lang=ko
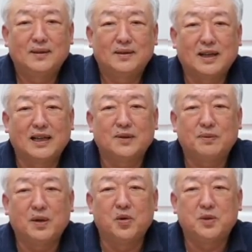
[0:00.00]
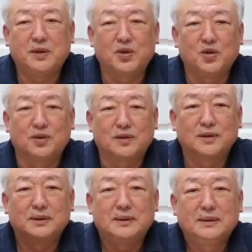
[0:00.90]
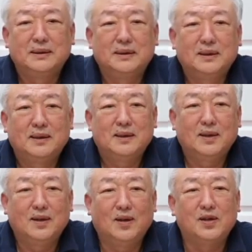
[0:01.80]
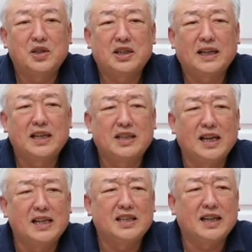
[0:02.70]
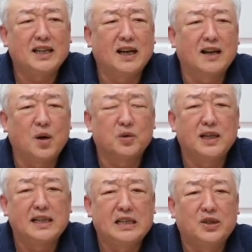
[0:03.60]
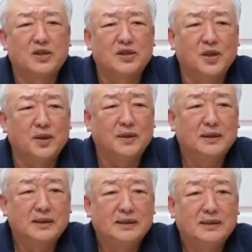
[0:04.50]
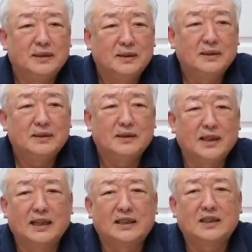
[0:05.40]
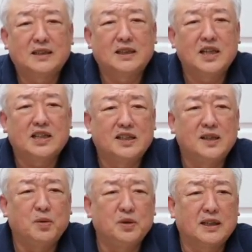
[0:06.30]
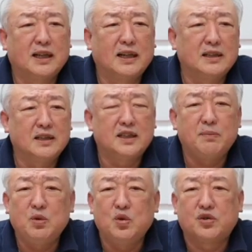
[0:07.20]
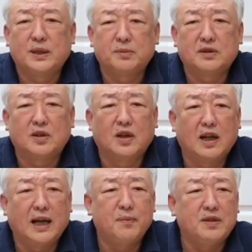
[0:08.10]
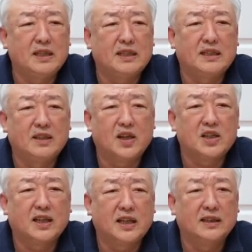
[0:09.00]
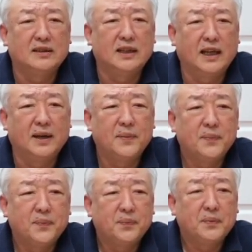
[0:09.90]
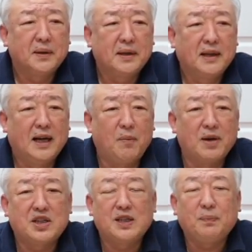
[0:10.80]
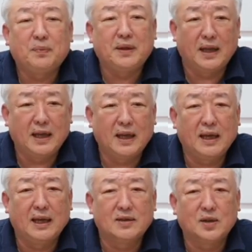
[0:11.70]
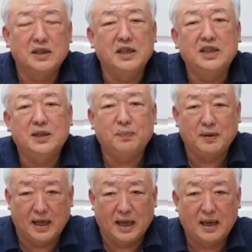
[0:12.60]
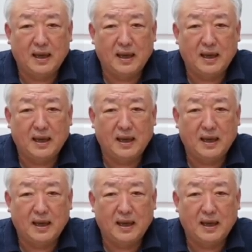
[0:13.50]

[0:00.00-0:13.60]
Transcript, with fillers: 40대, 50대 쭉. 어느 시간이 제일 시간이 안 가고 제일 길었어요? 제가 크리스틴을 보니까 16세부터 I'm 16 하기 시작했는데 아마 10대에서 20대.